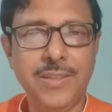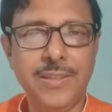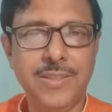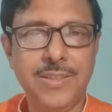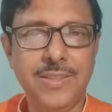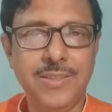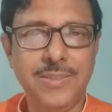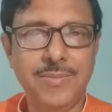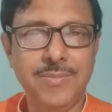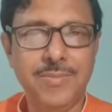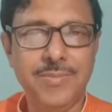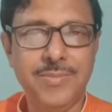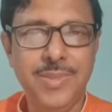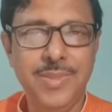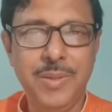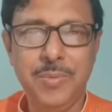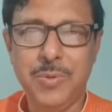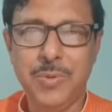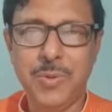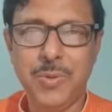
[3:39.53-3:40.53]
গেছেন
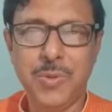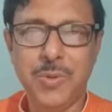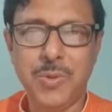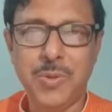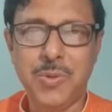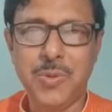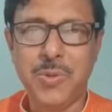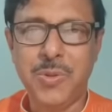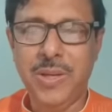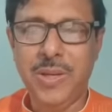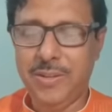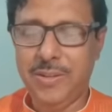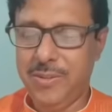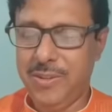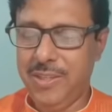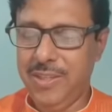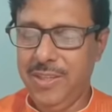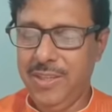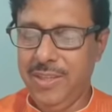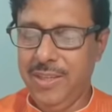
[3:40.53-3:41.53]
এই পর্যন্ত
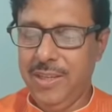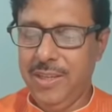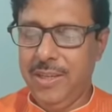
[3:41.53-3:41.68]
স্থূলাক্ষরে